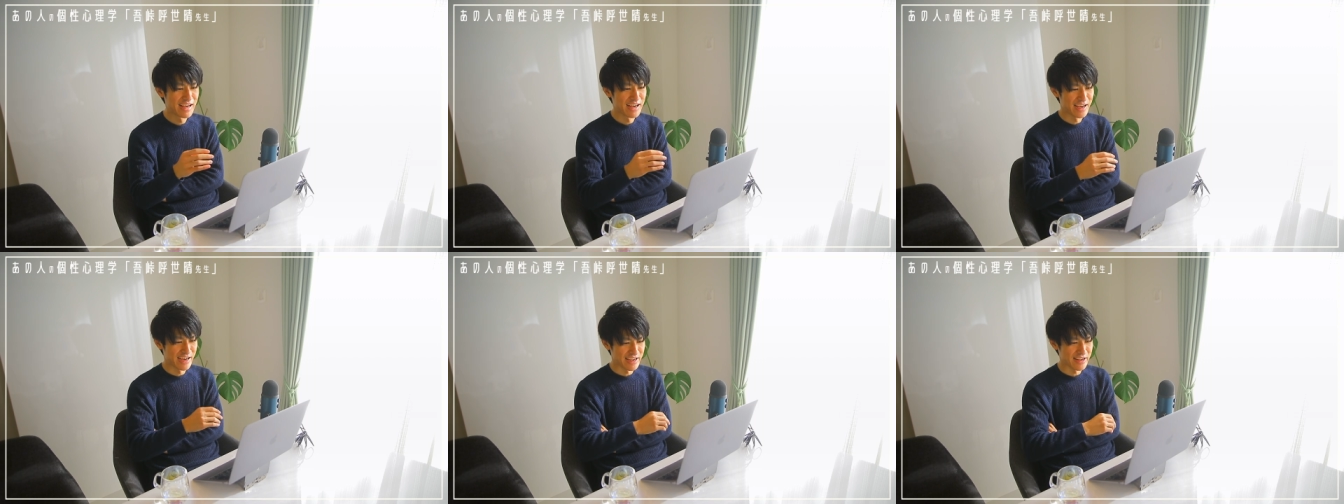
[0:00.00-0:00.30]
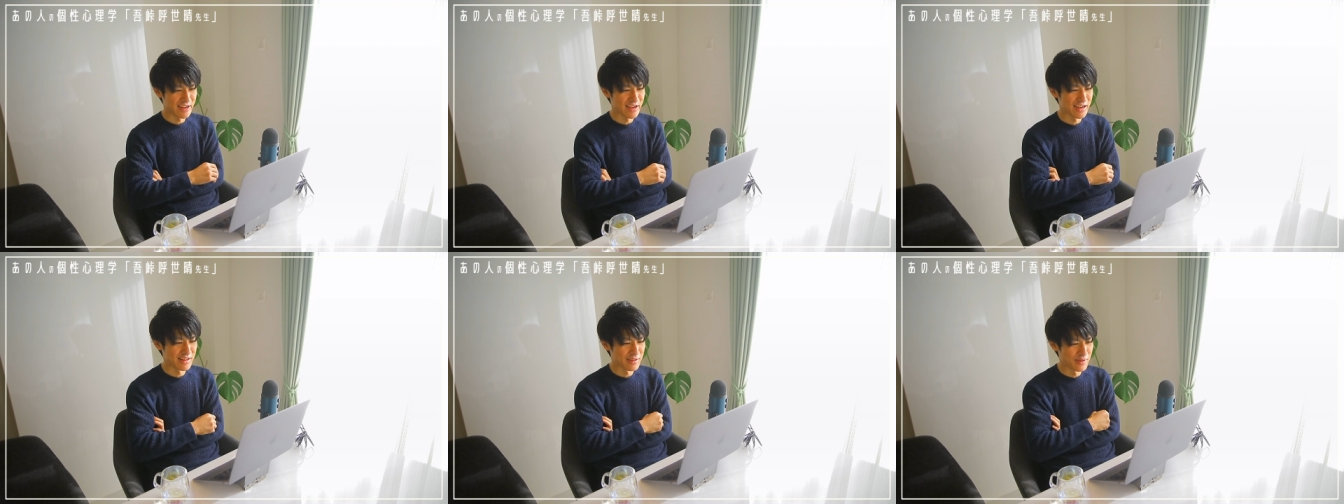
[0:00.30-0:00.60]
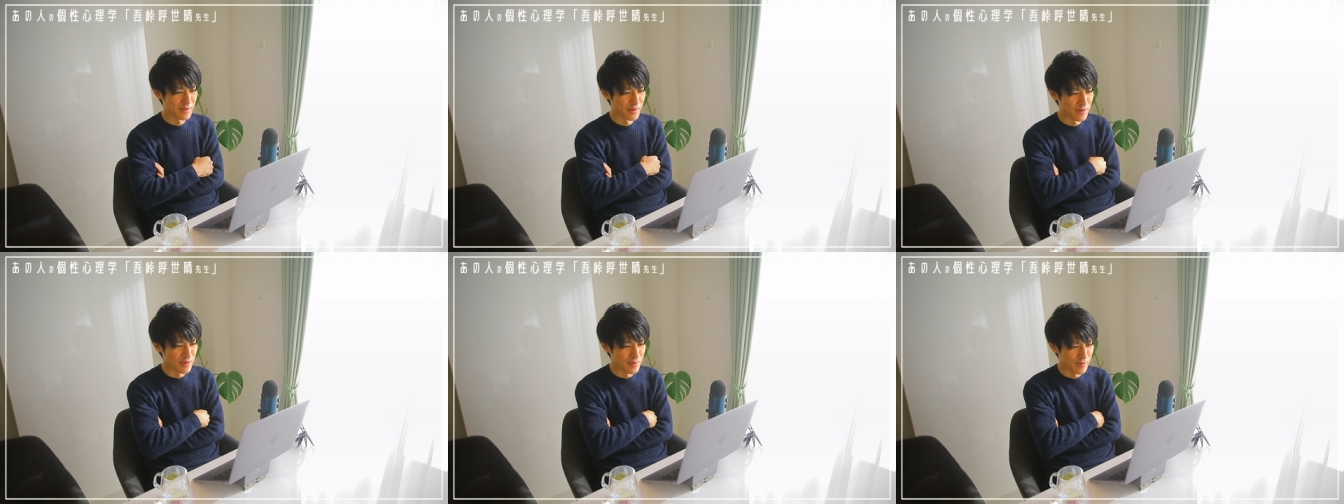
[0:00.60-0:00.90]
はい、こ
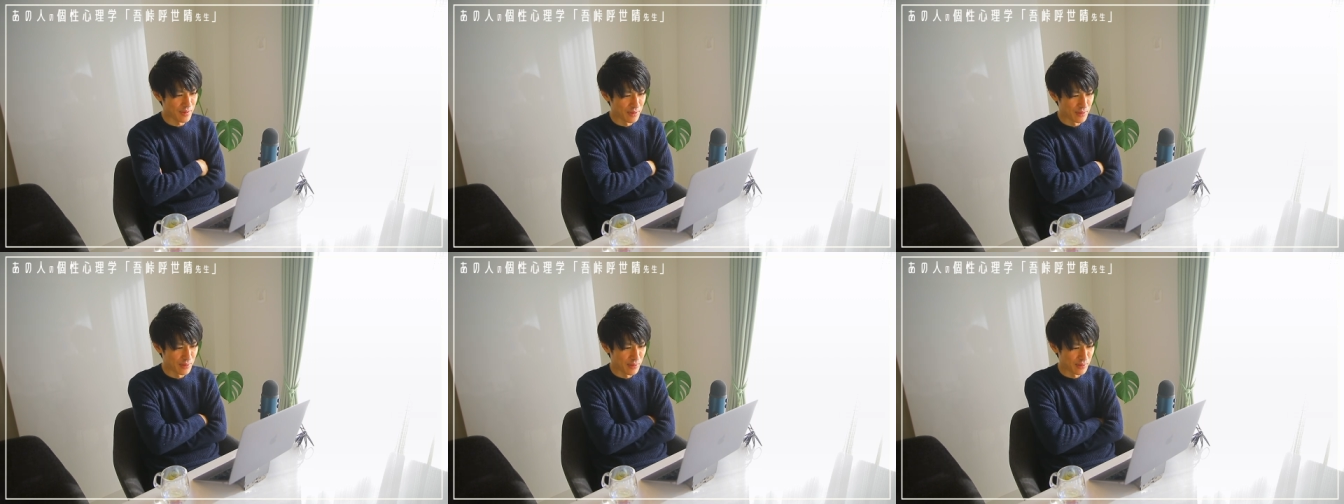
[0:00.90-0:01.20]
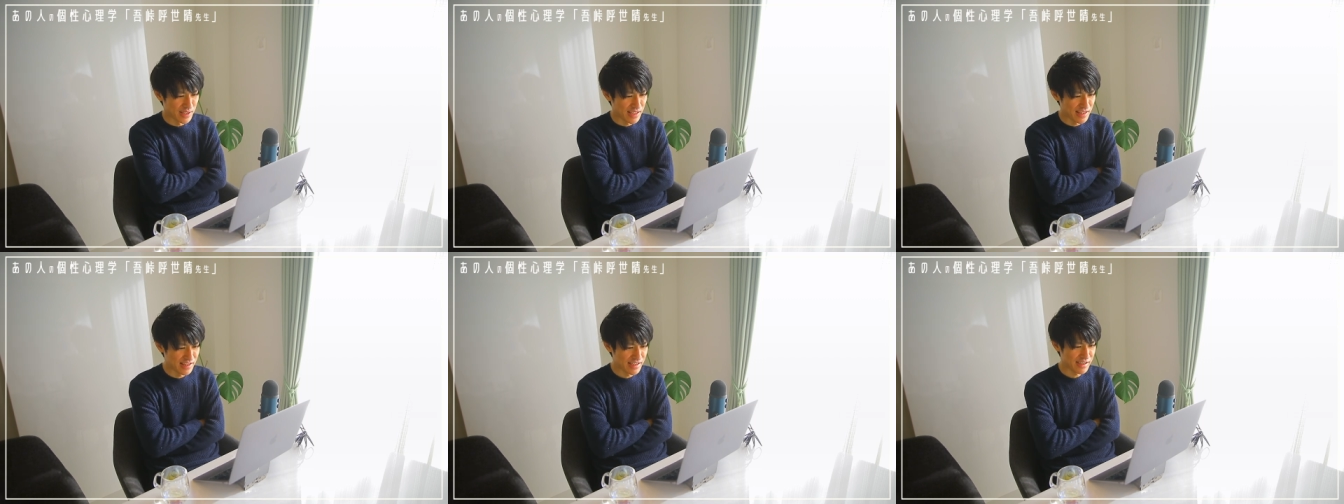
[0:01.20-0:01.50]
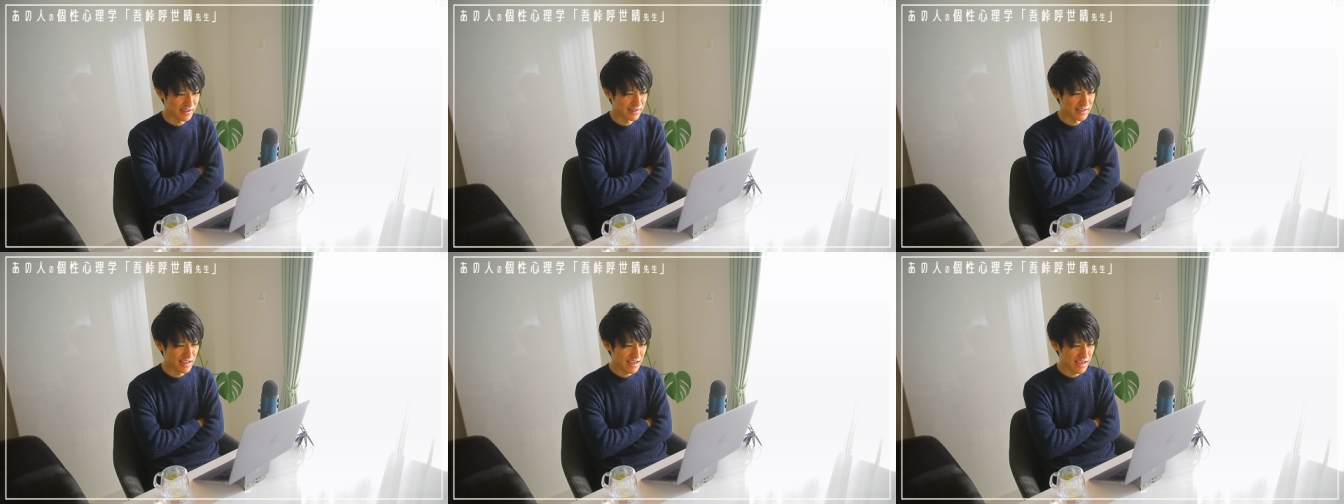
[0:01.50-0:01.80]
の個性心理
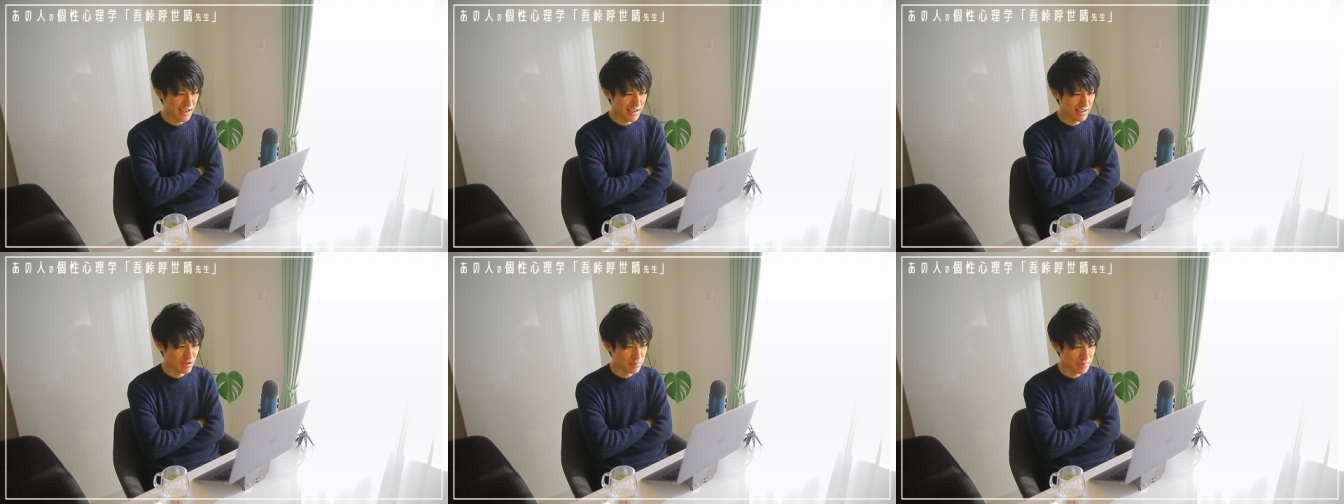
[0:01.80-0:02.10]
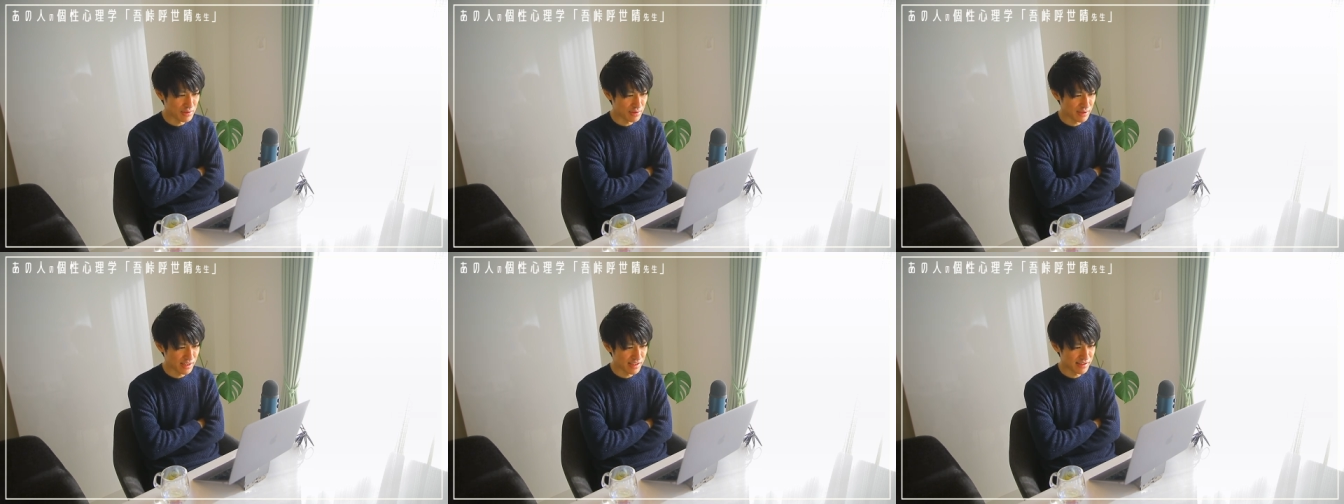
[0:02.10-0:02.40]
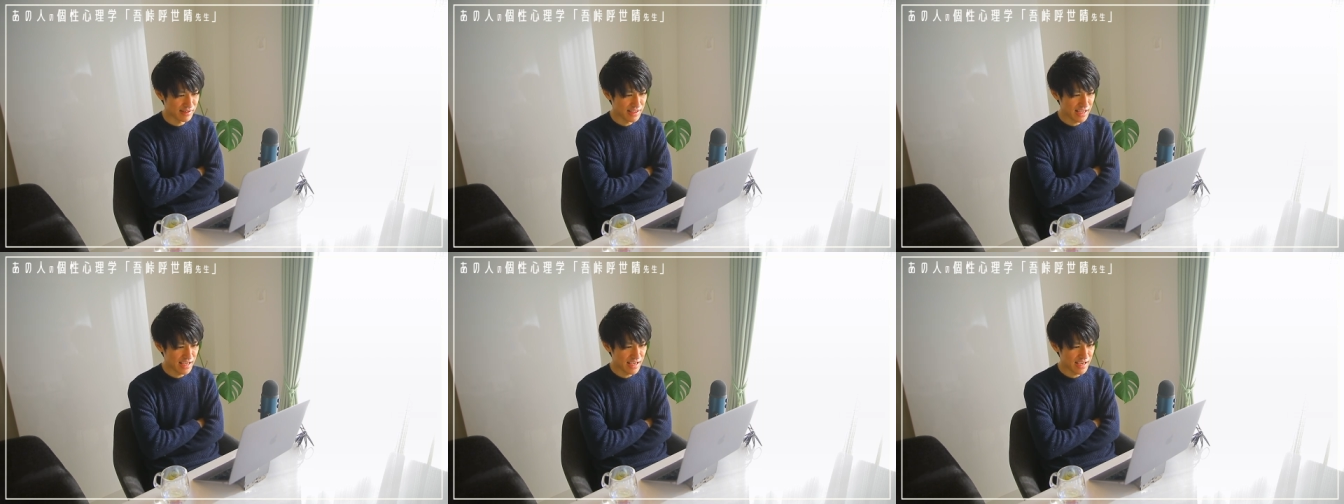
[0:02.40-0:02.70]
学で読み解
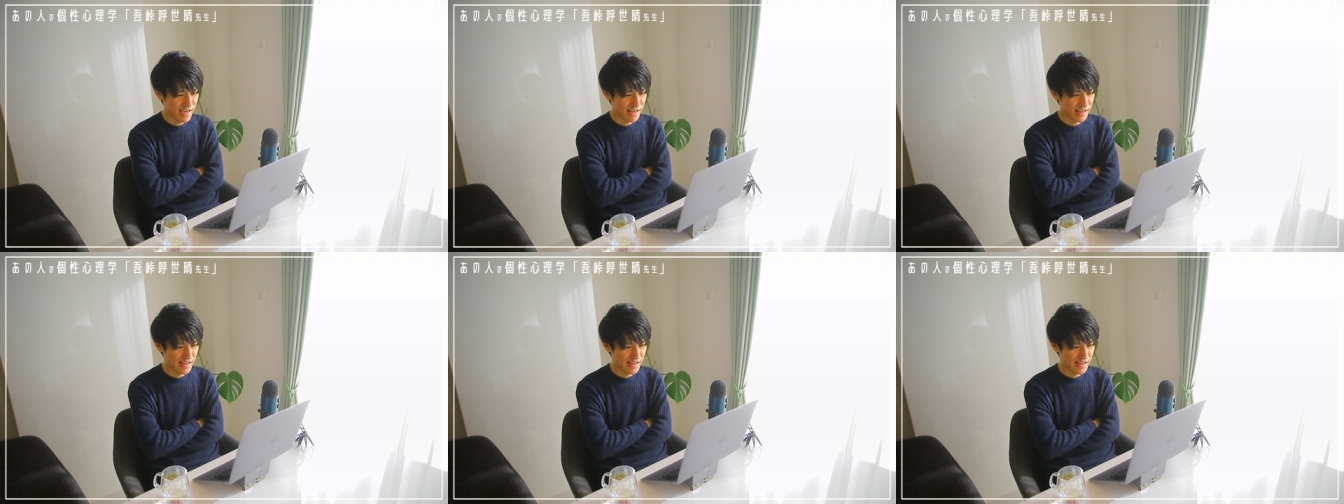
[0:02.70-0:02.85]
かせて、